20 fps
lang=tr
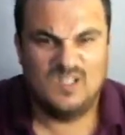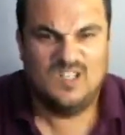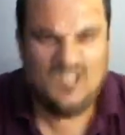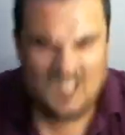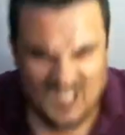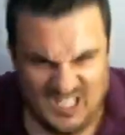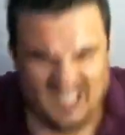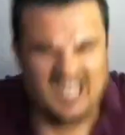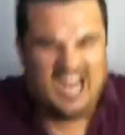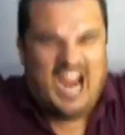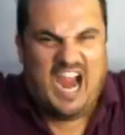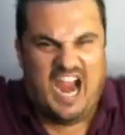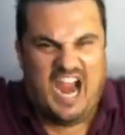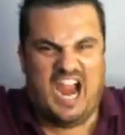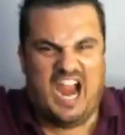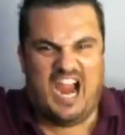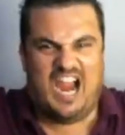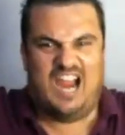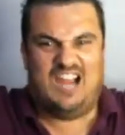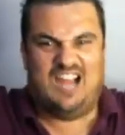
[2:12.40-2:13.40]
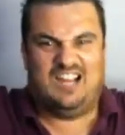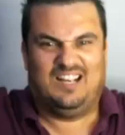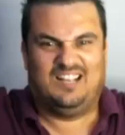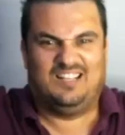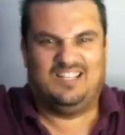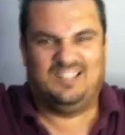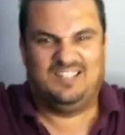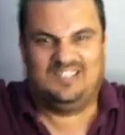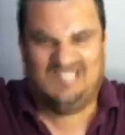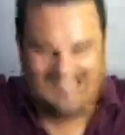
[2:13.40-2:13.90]
Yeah.
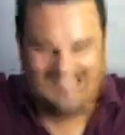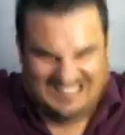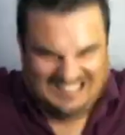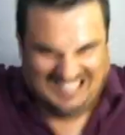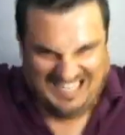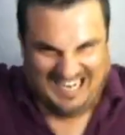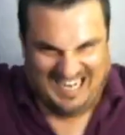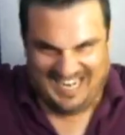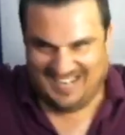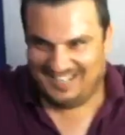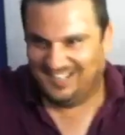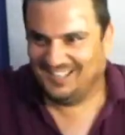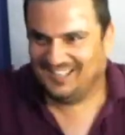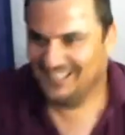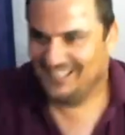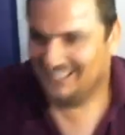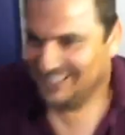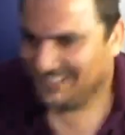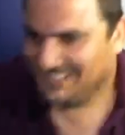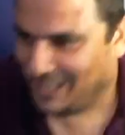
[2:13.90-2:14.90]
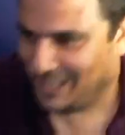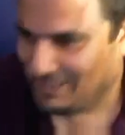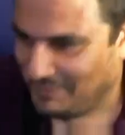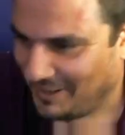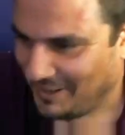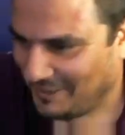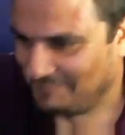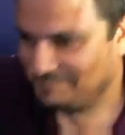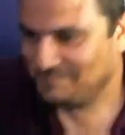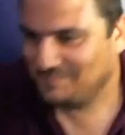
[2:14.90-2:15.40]
Yeah. Kış kış
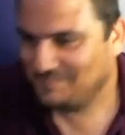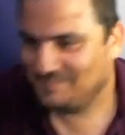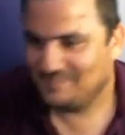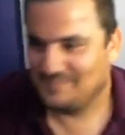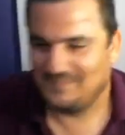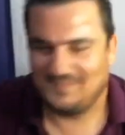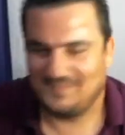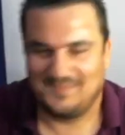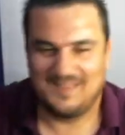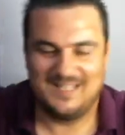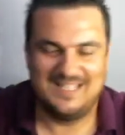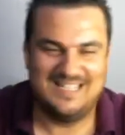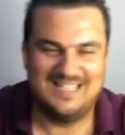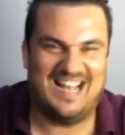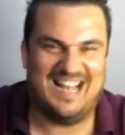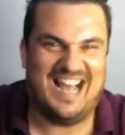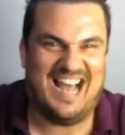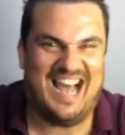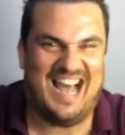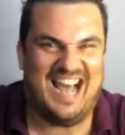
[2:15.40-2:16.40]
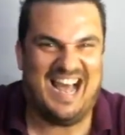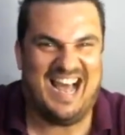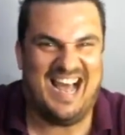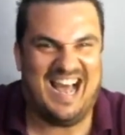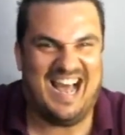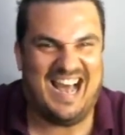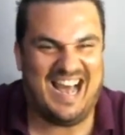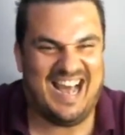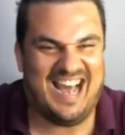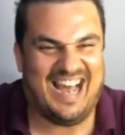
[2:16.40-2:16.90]
tamam. kış kış kış kış kış kış kış kış
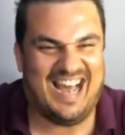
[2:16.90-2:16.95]
kış